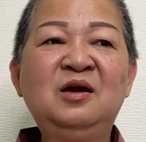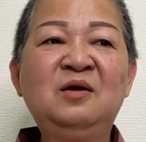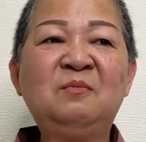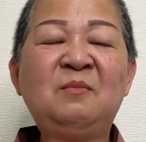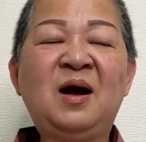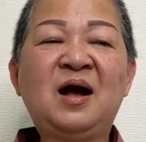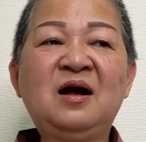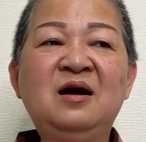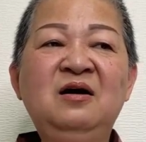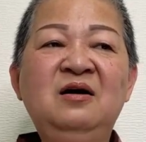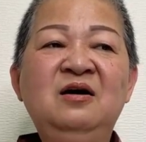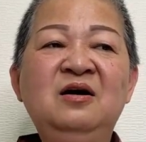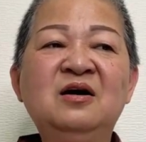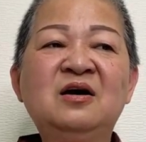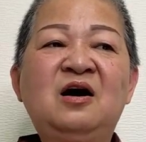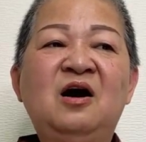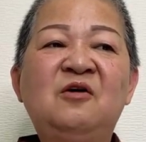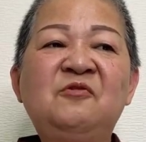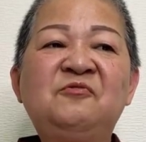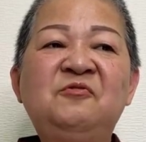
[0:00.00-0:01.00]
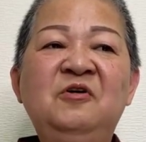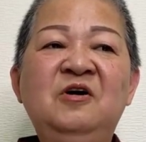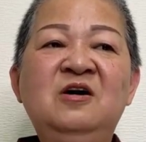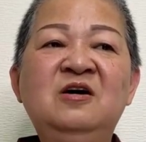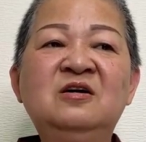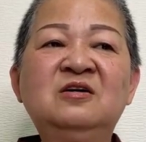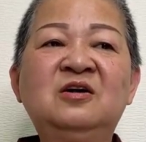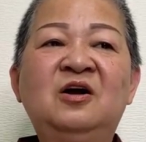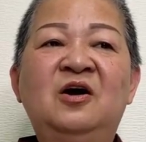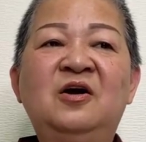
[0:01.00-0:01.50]
mà người có
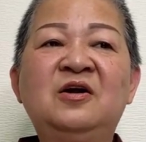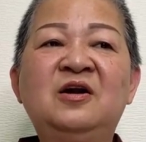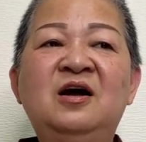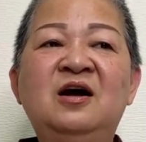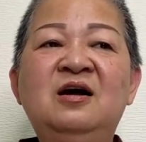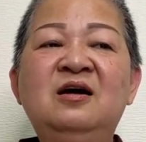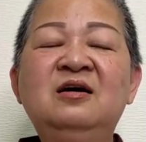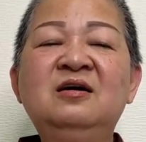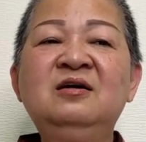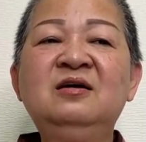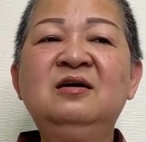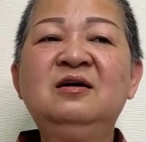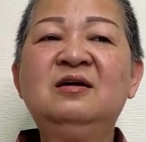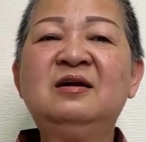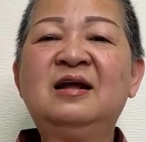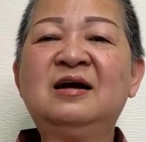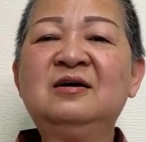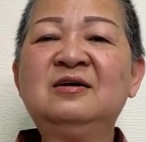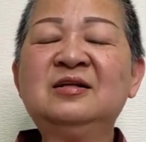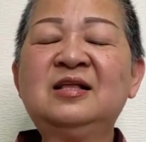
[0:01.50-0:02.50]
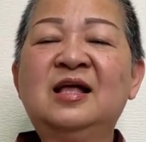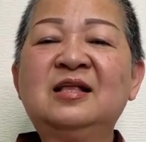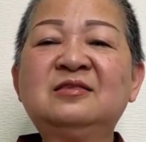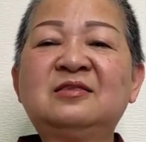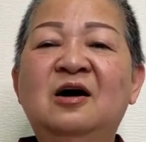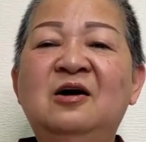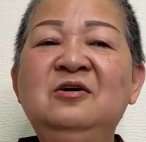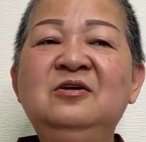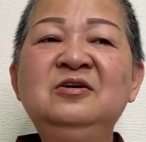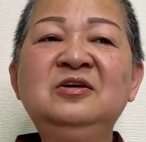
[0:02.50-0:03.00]
phước rồi đó là người ta
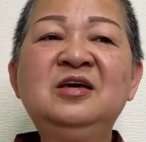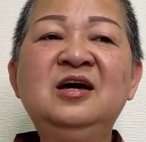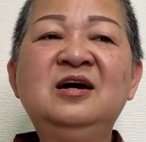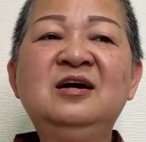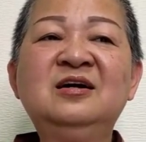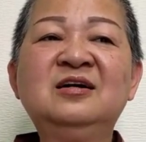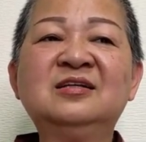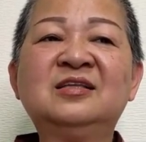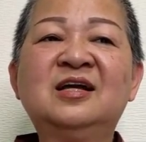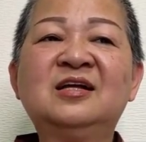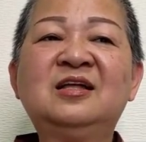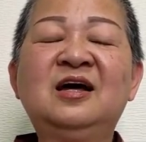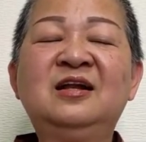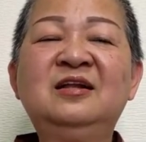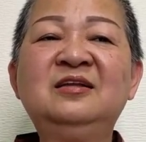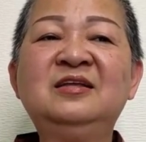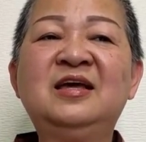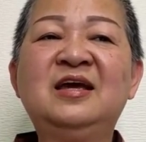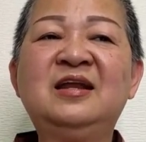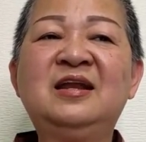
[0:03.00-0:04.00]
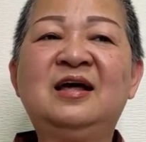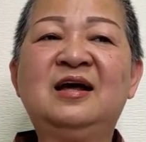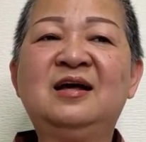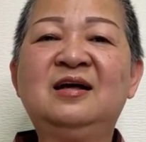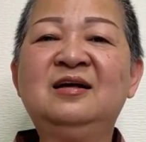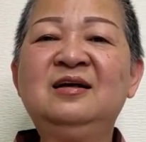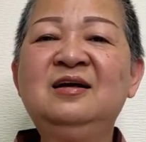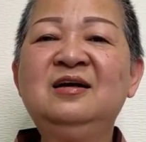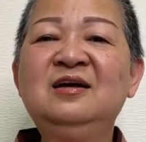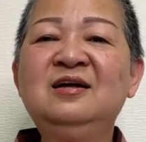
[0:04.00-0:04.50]
tự dưng người ta thích gì nè
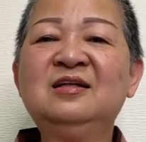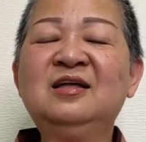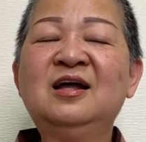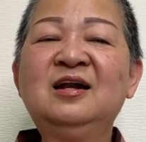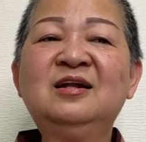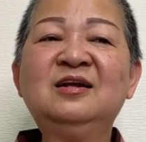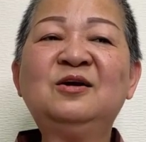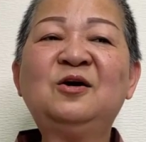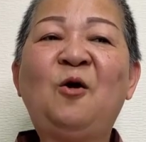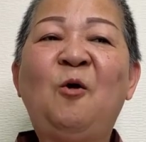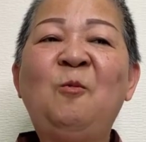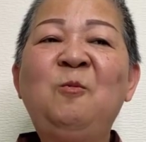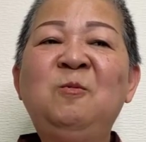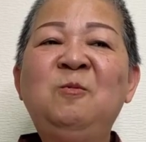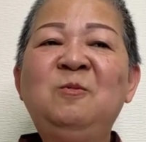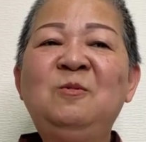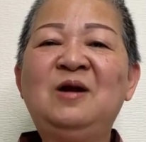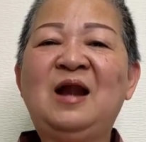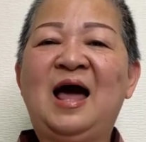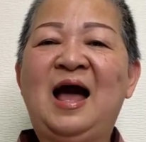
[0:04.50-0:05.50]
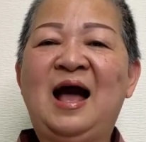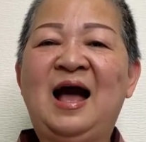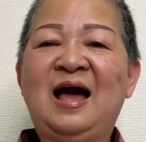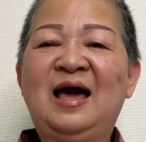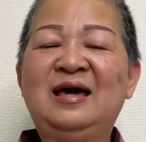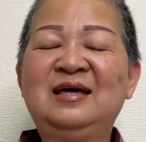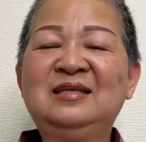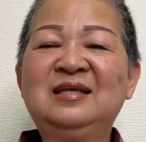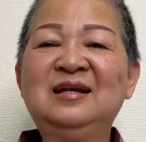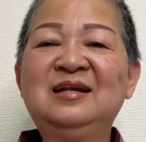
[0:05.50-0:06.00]
thích cúng
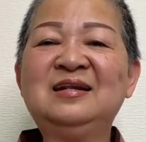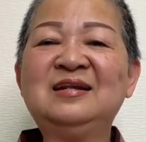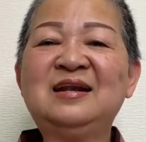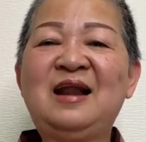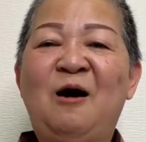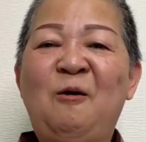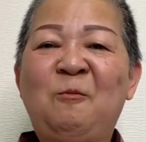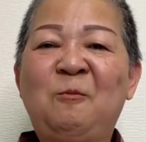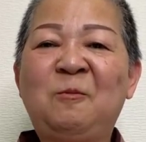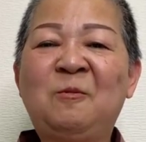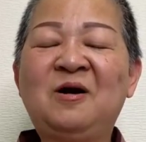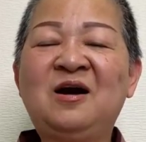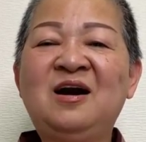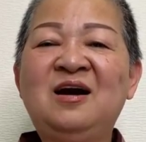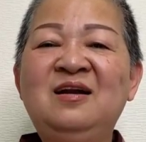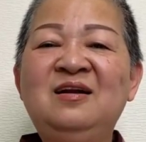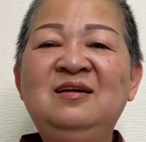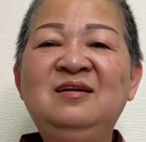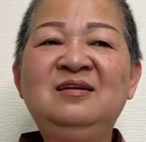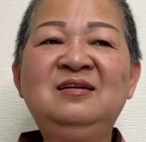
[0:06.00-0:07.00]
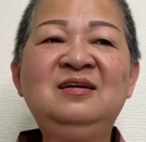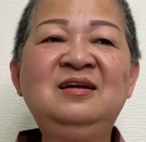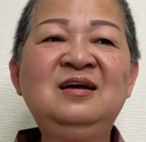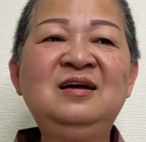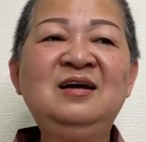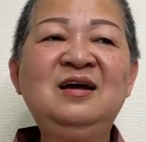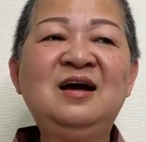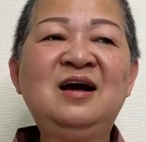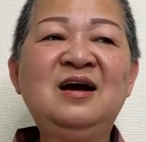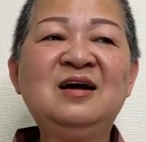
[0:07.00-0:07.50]
lại thích đọc kinh
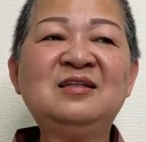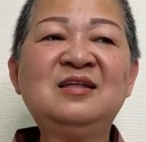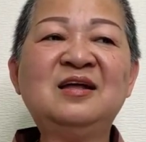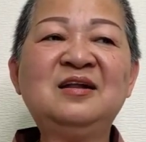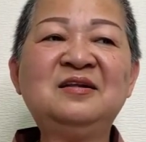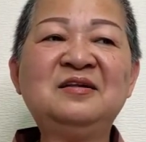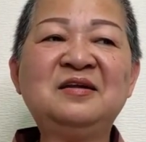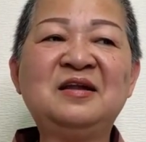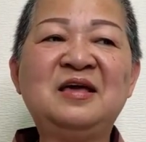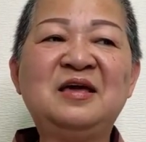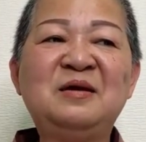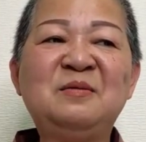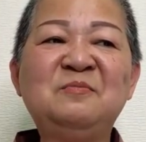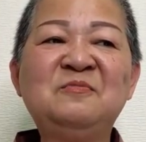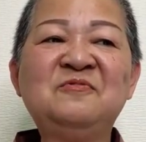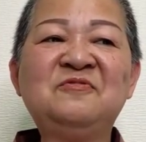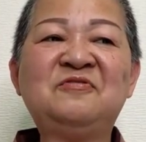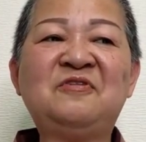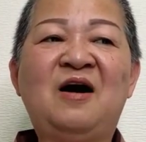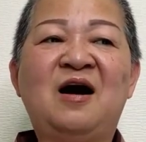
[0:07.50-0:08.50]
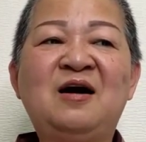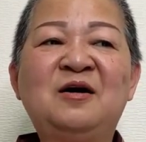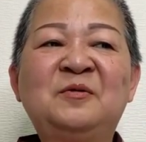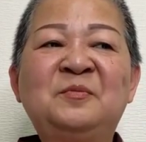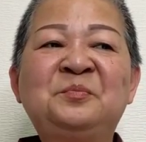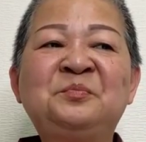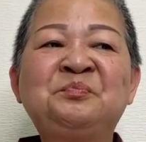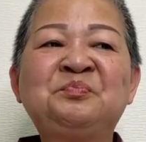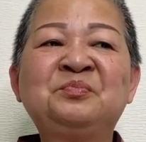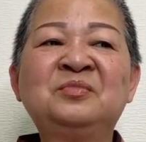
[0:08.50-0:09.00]
à, thích niệm phật
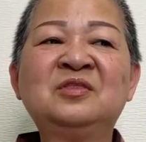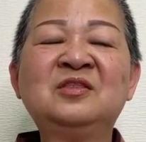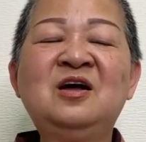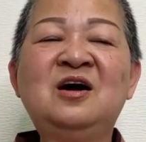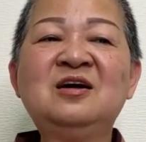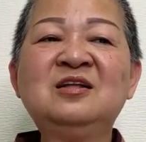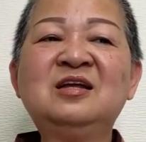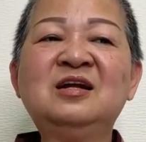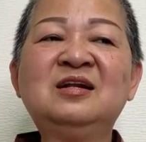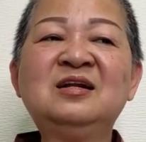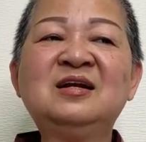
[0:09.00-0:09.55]
nó thích